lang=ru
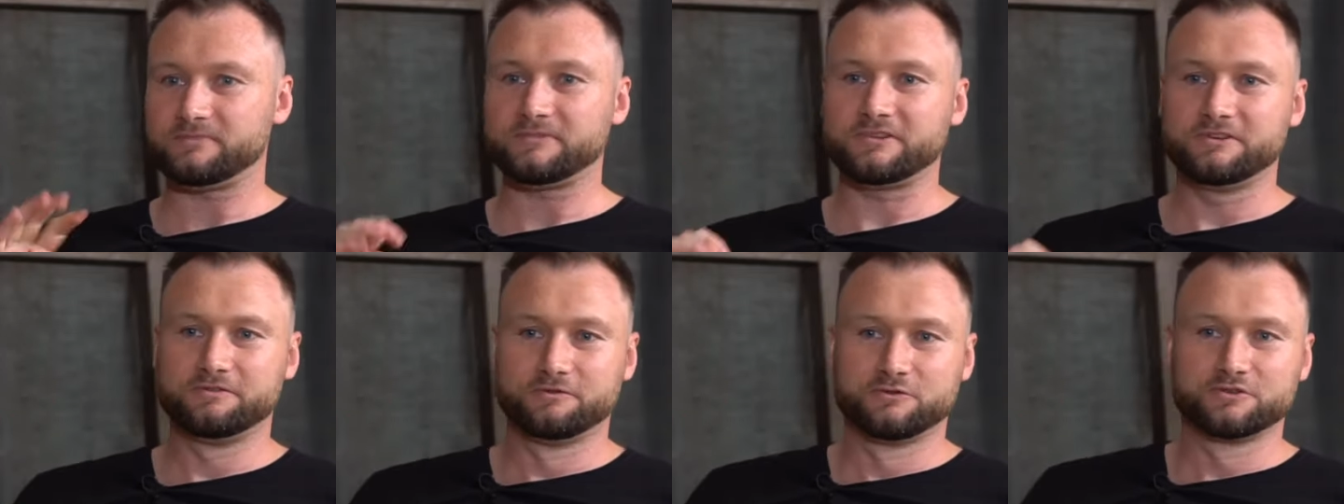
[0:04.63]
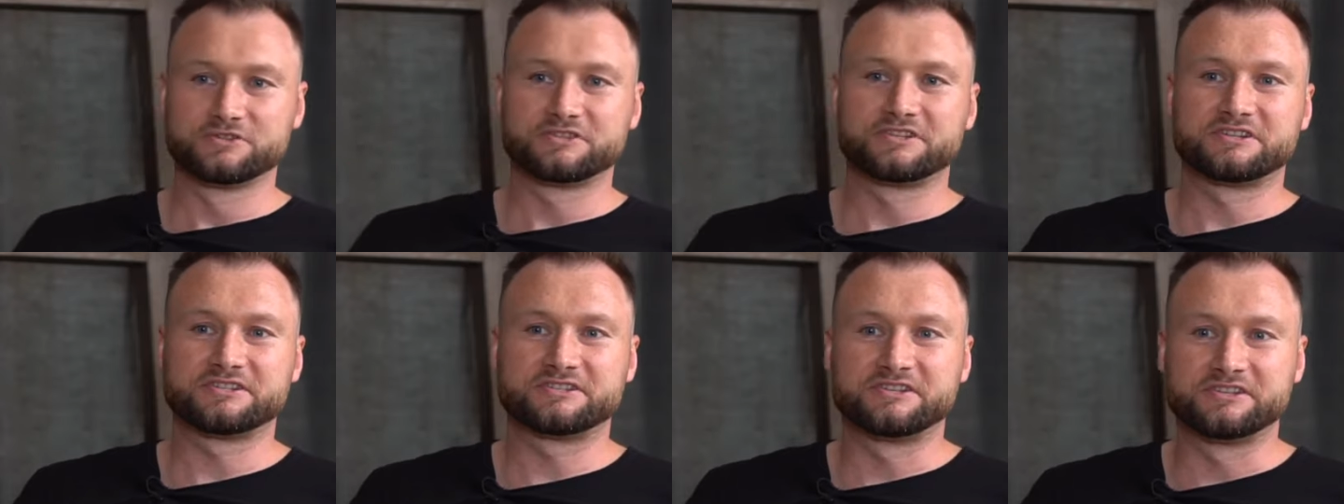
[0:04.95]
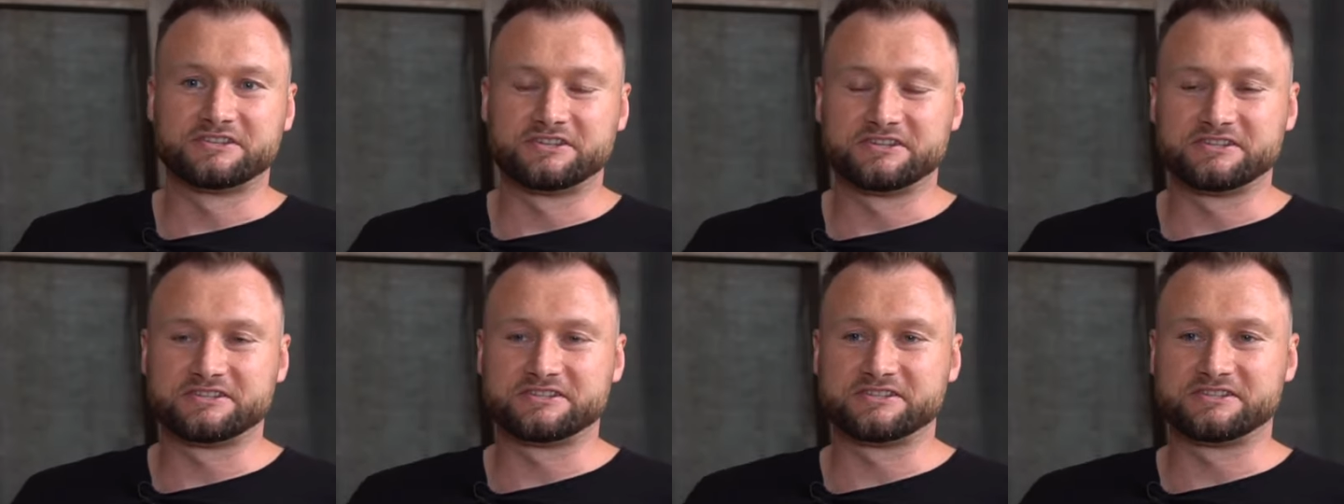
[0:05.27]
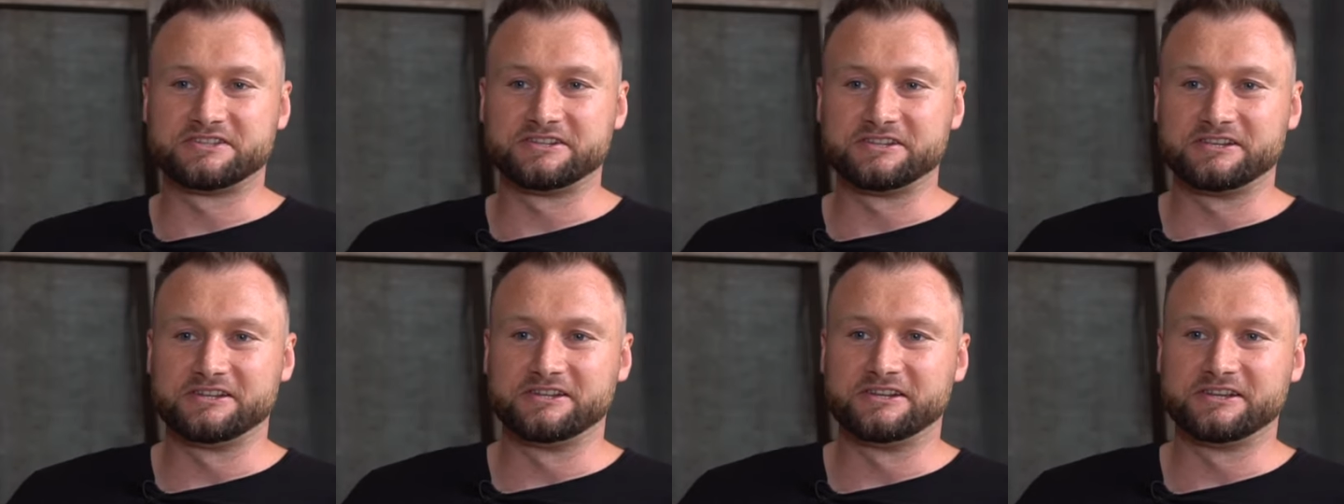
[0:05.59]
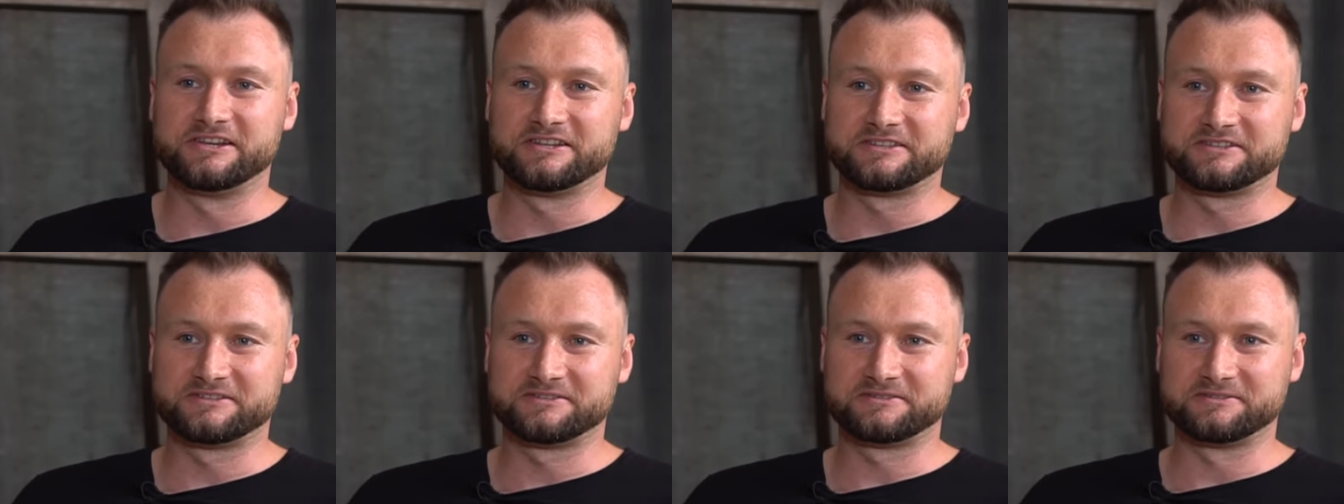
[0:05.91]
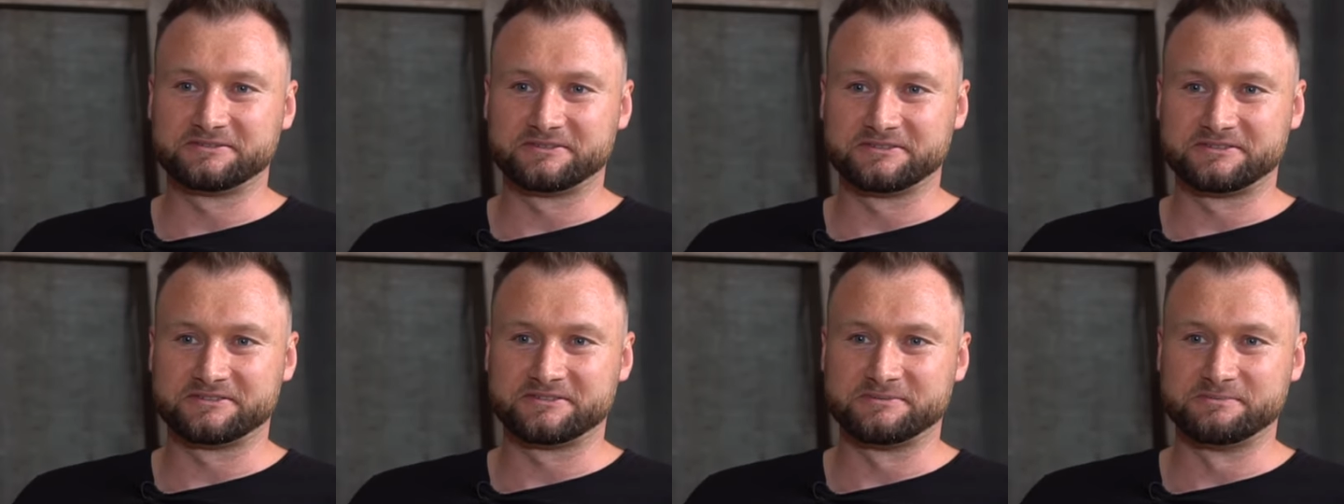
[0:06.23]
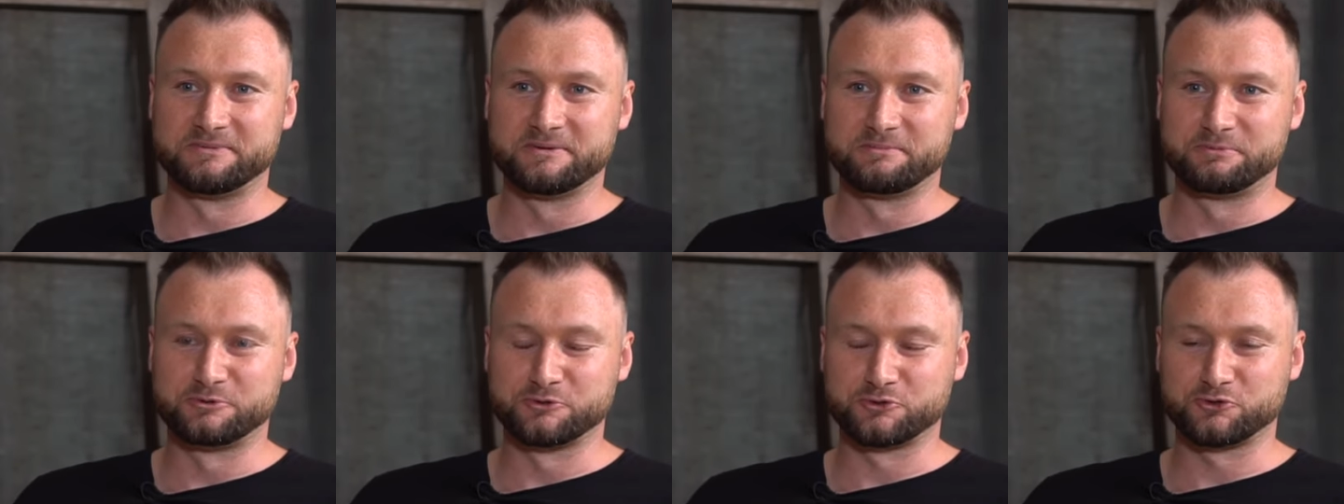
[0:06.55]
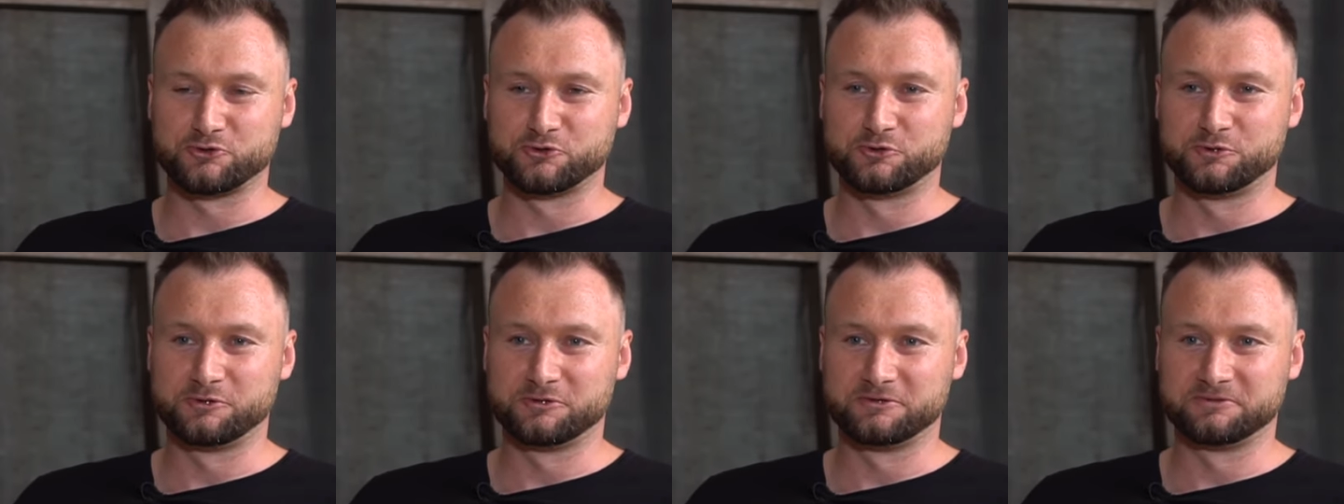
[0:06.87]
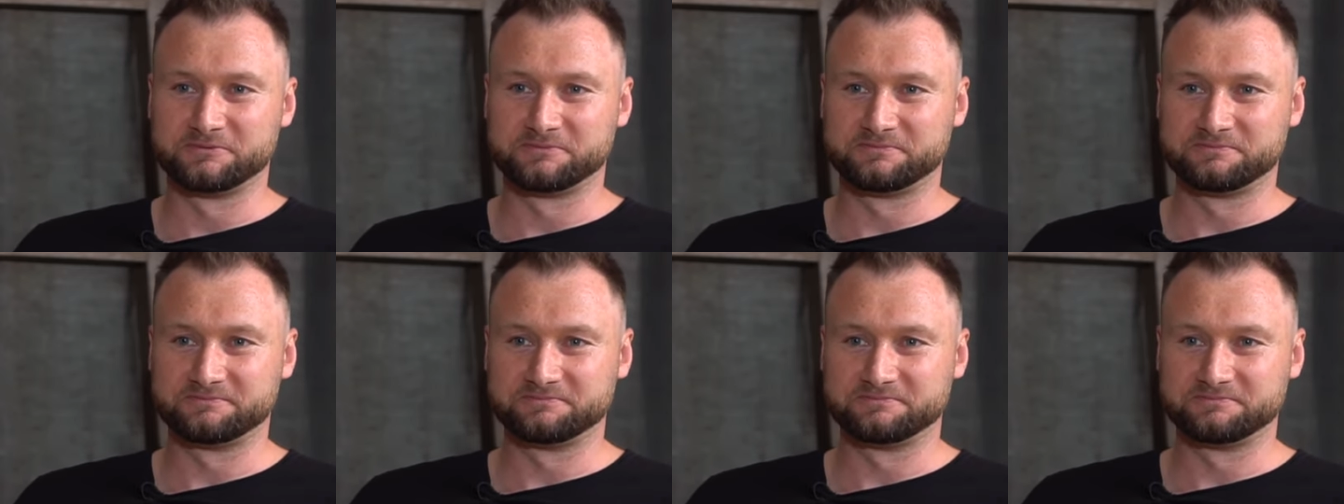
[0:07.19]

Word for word: в возрасте 30 лет, к тебе пришел